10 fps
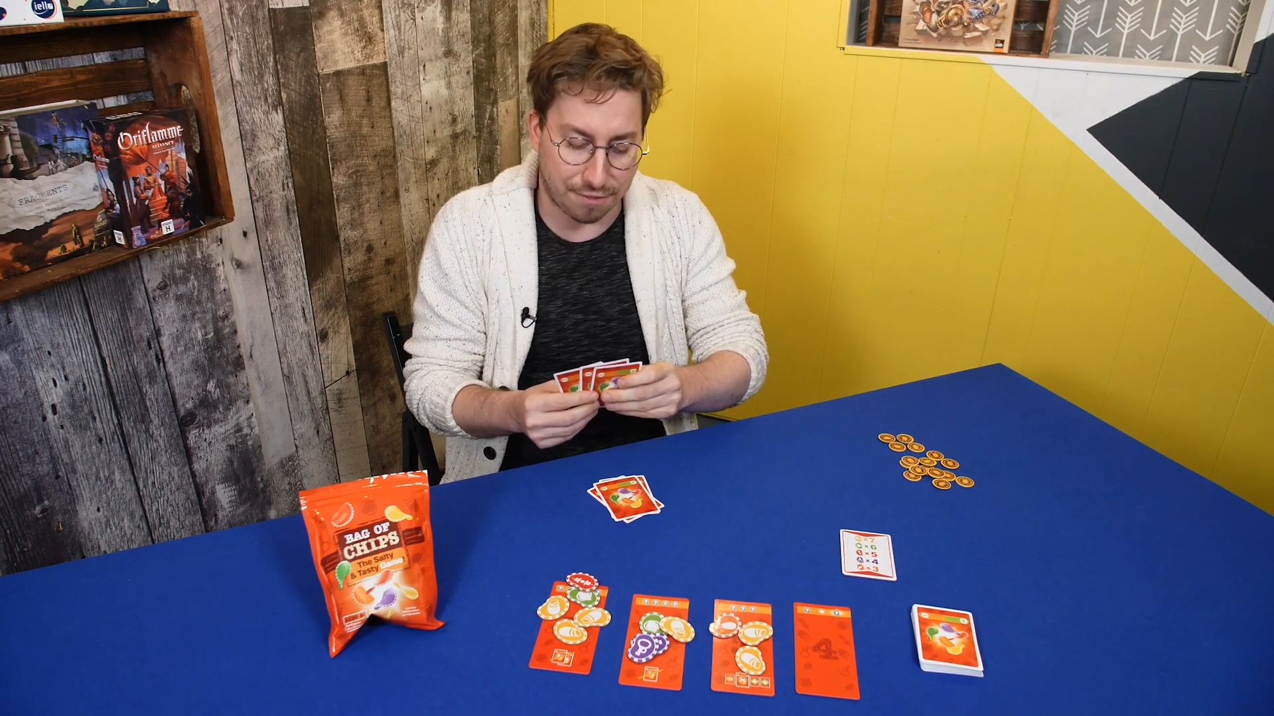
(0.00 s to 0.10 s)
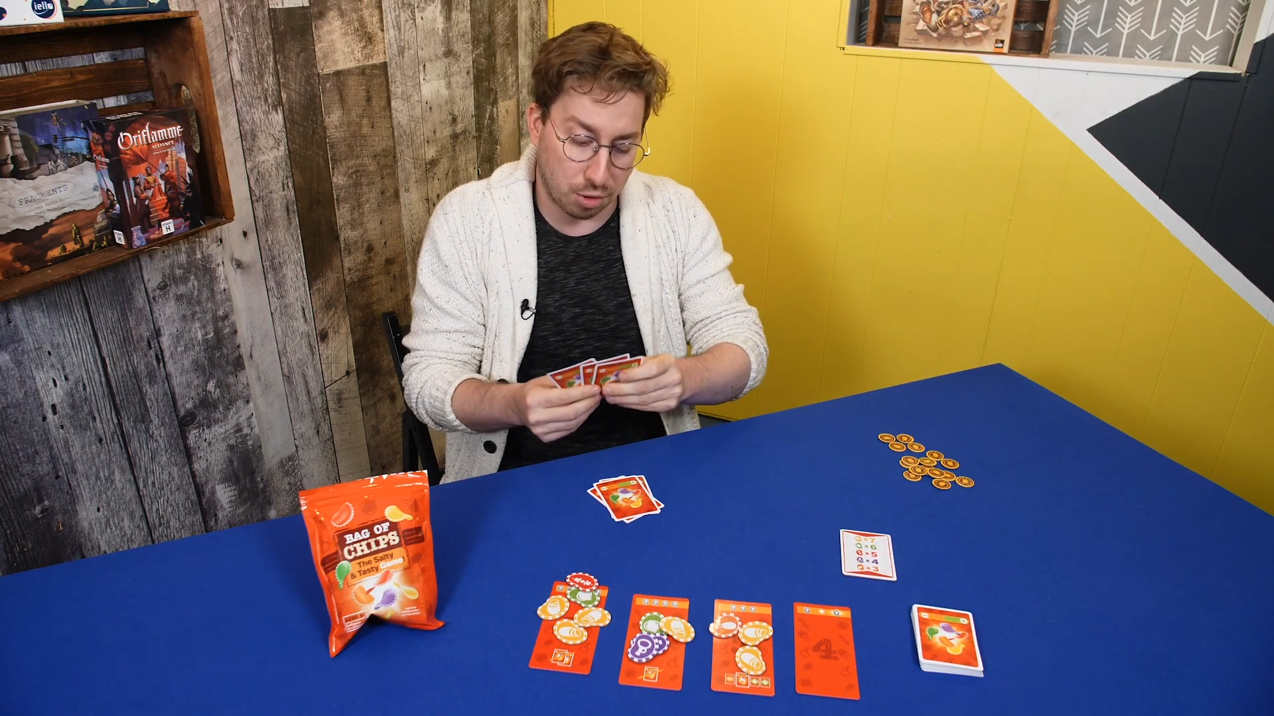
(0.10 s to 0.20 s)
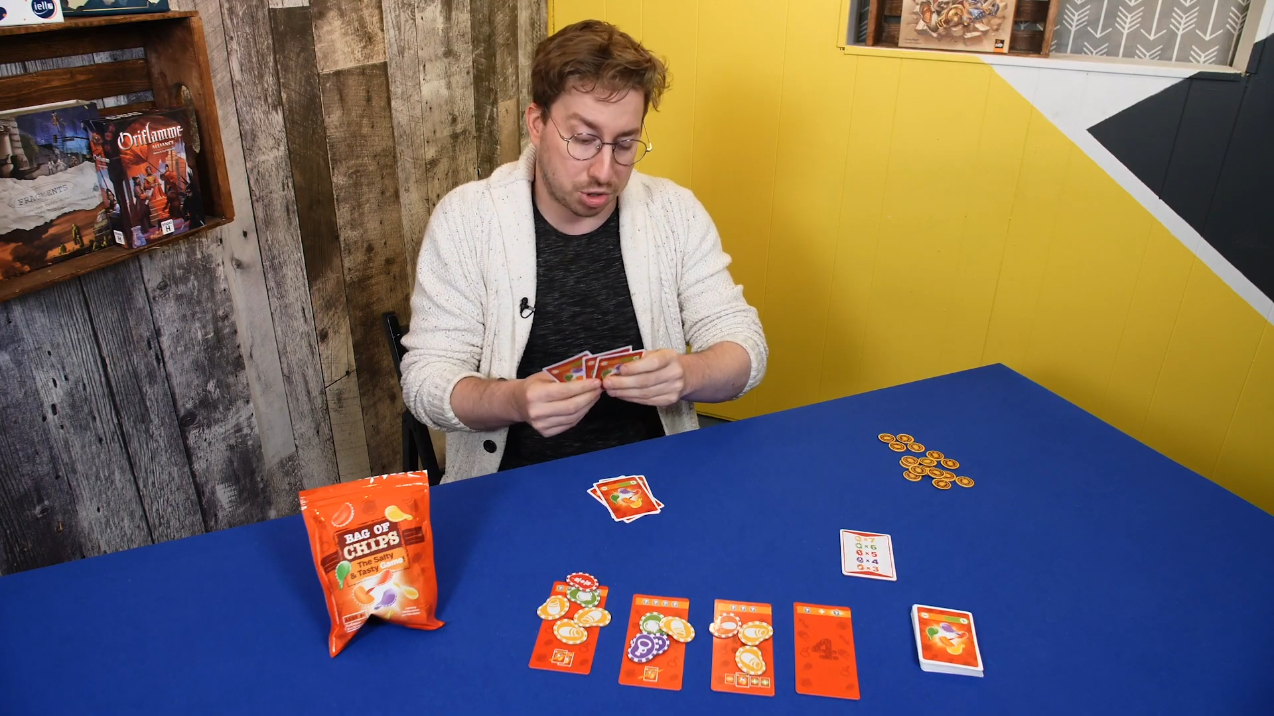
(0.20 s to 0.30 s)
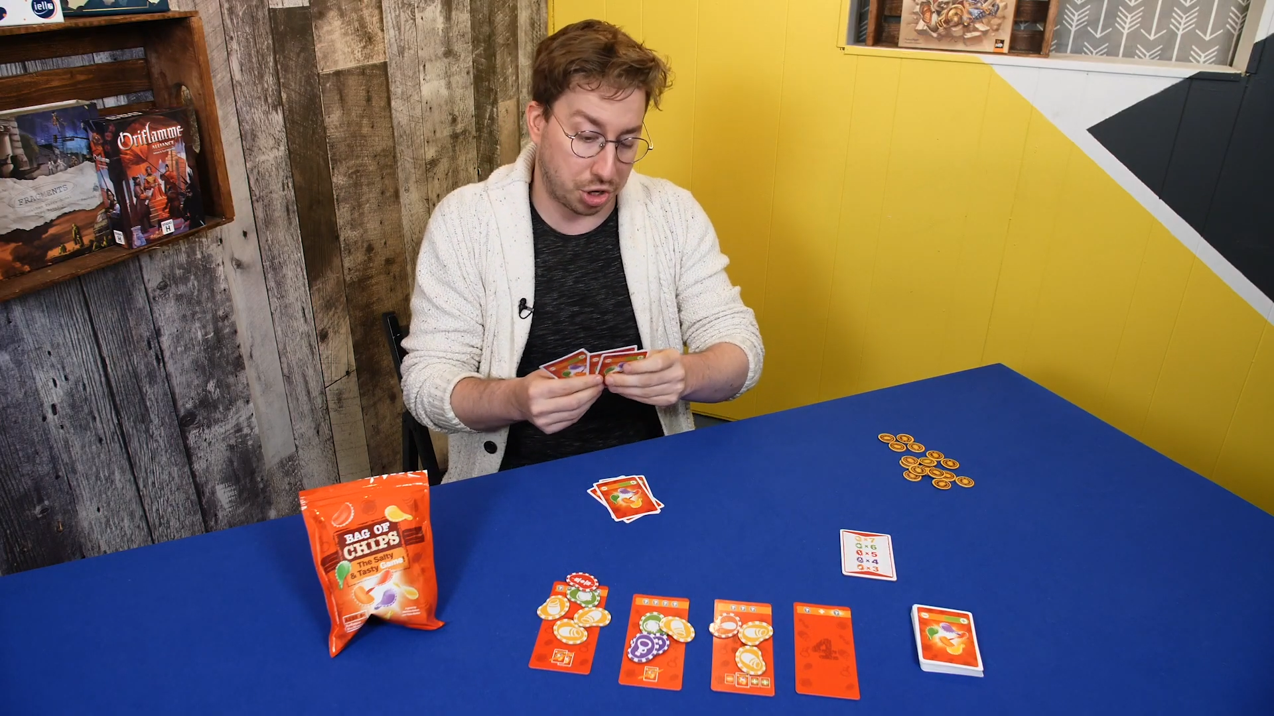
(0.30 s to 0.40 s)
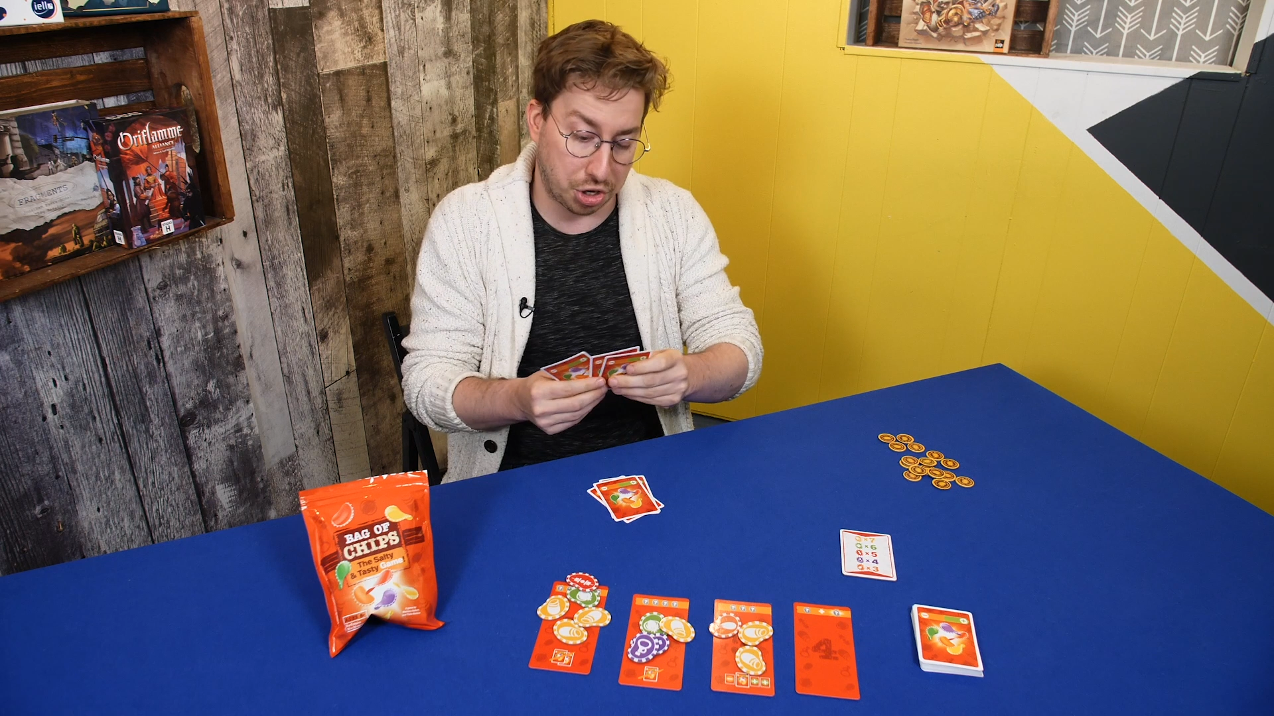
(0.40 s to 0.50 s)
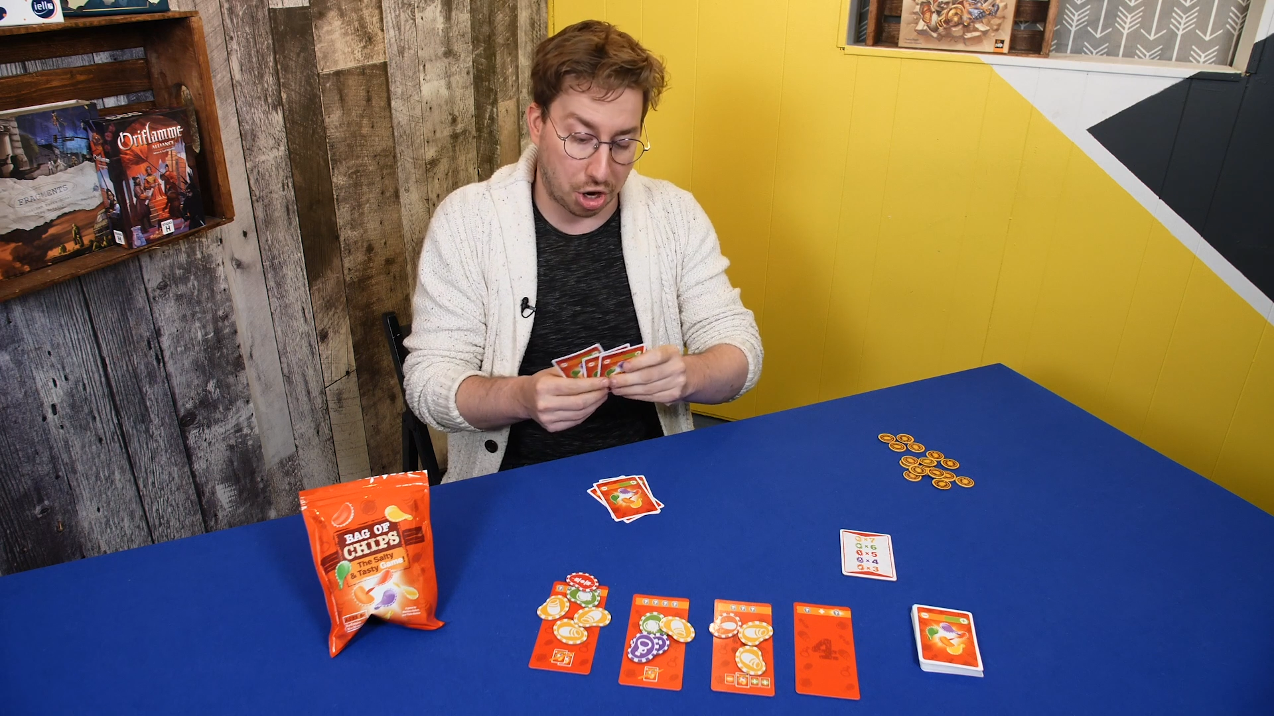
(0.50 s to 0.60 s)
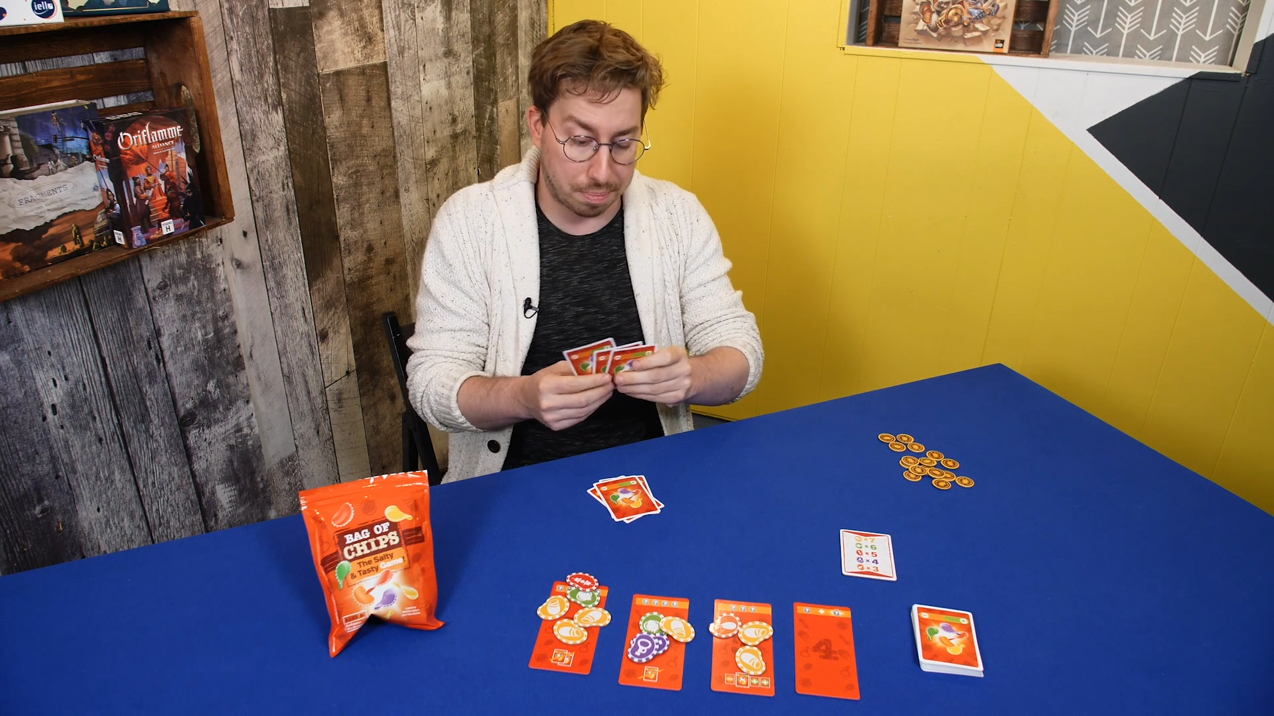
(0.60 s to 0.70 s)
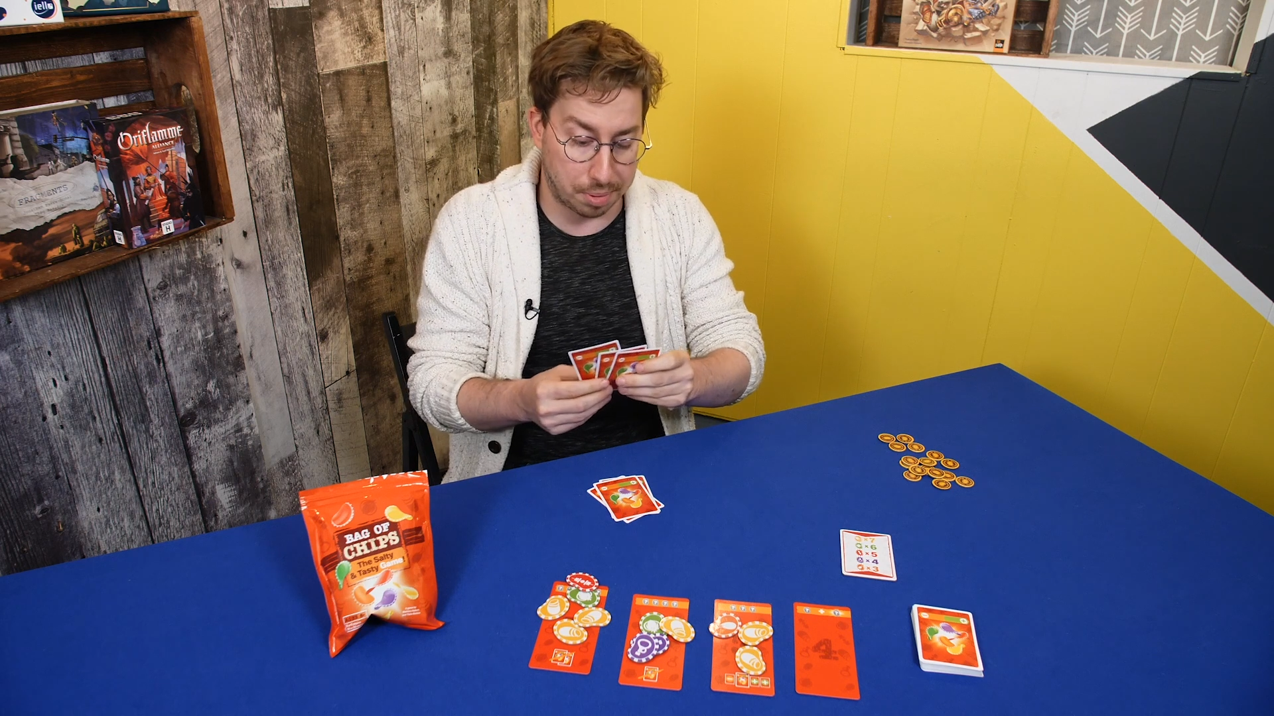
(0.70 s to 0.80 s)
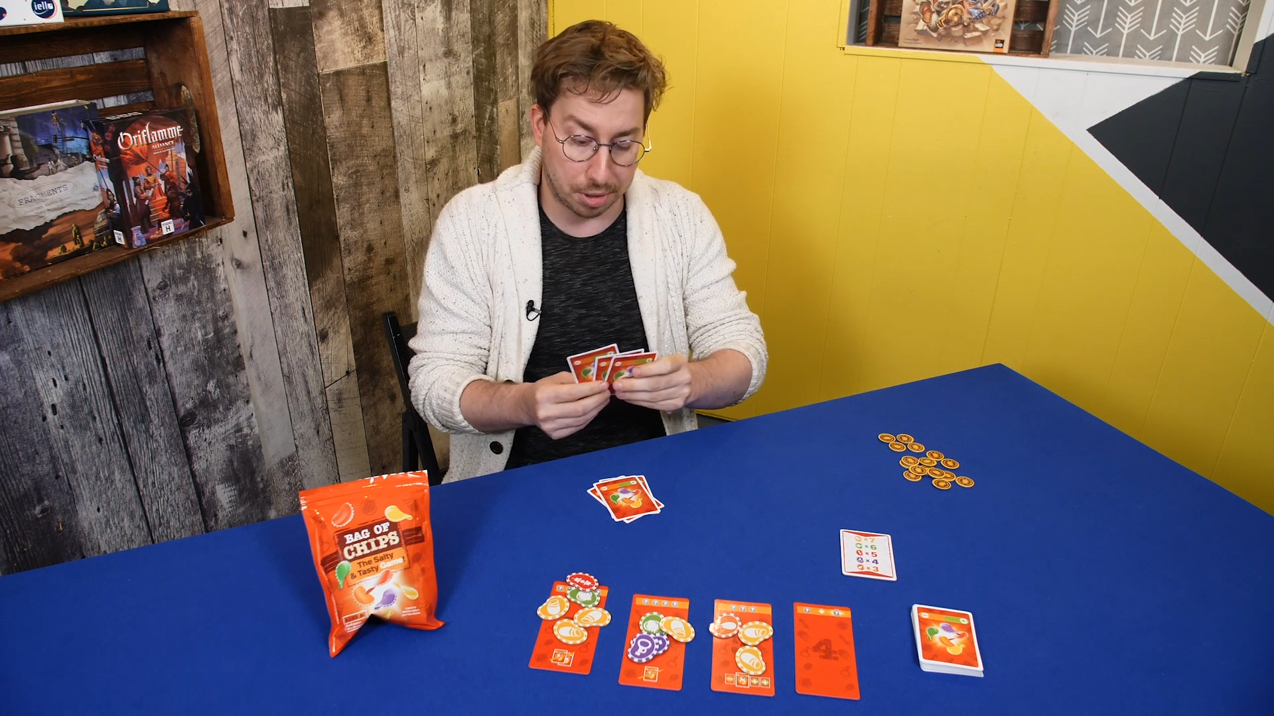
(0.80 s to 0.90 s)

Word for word: fonctionnera